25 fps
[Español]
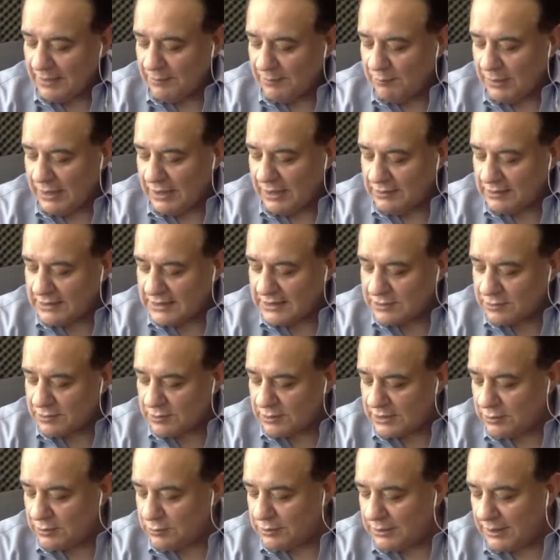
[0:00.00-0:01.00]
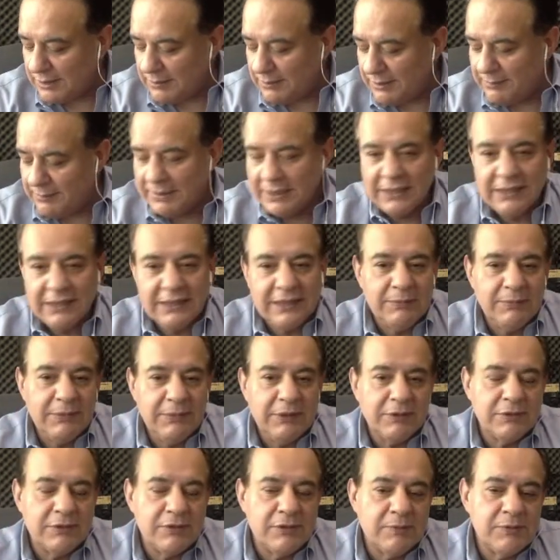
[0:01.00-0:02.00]
Bueno, esto indudablemente,
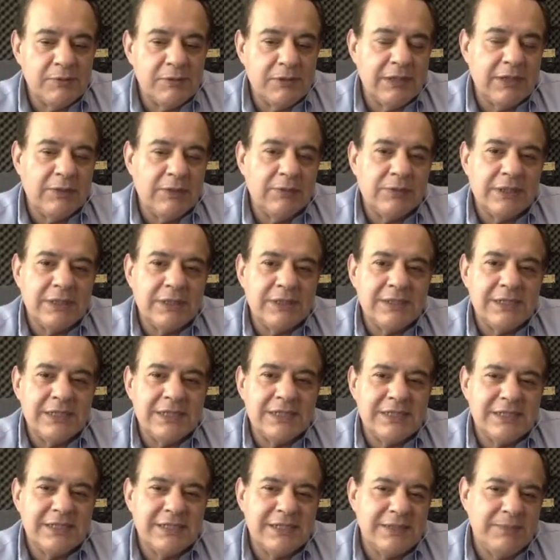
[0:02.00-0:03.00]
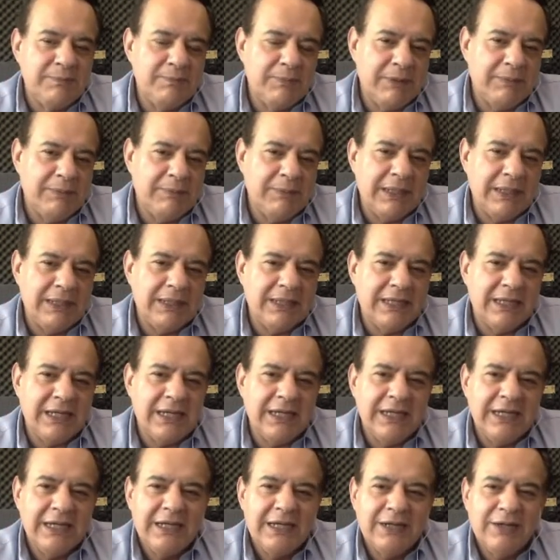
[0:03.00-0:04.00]
amigos opcionautas, es
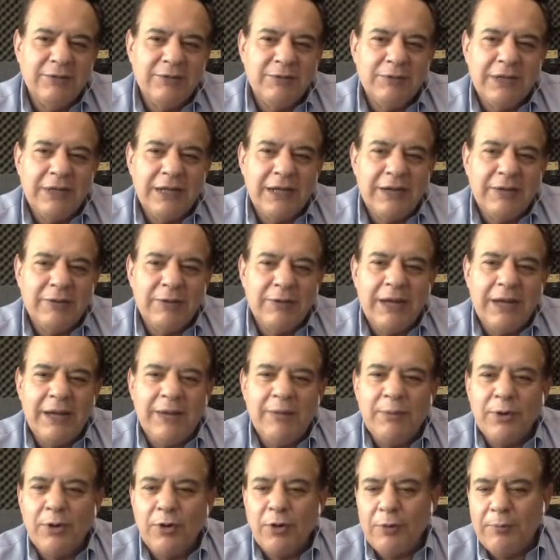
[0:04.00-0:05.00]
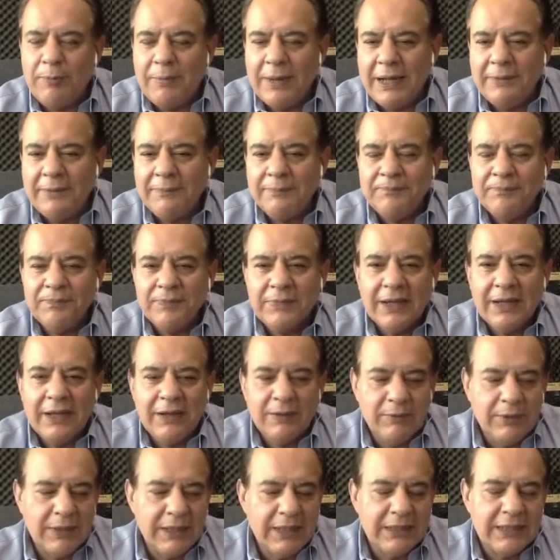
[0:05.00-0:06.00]
simplemente una, una broma.
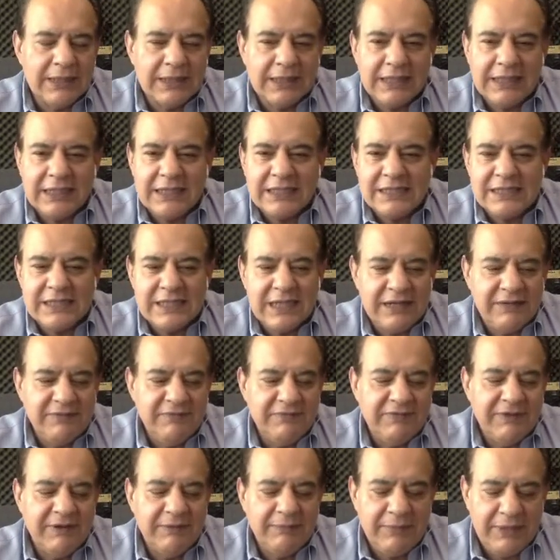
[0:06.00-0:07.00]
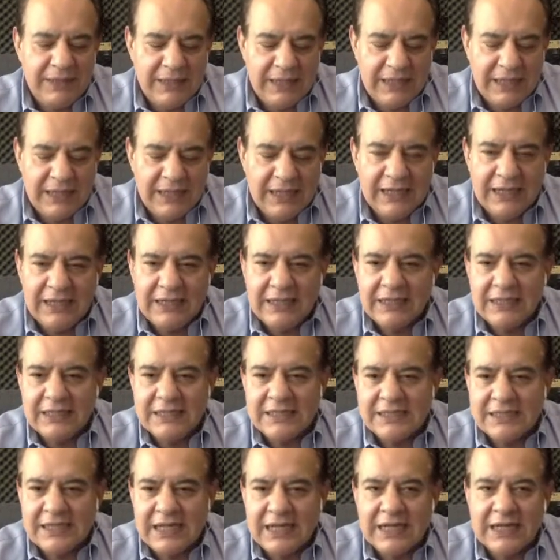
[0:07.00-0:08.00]
Acuérdate que hay que estar en familia, hay que
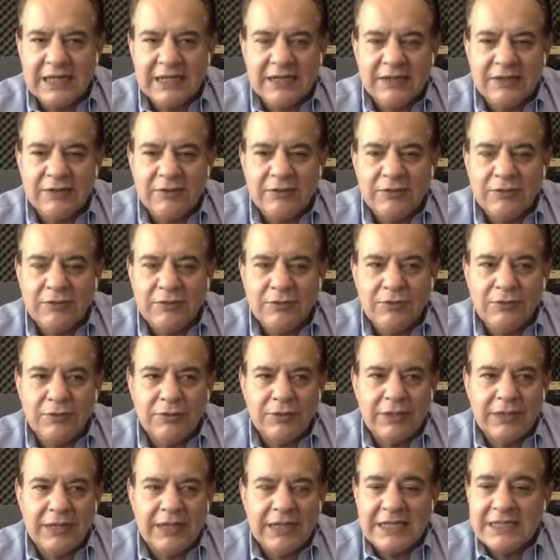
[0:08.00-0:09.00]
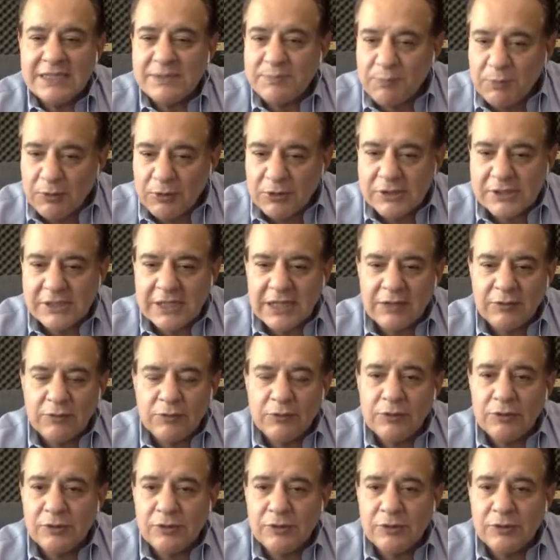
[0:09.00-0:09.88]
estar con la esposa, con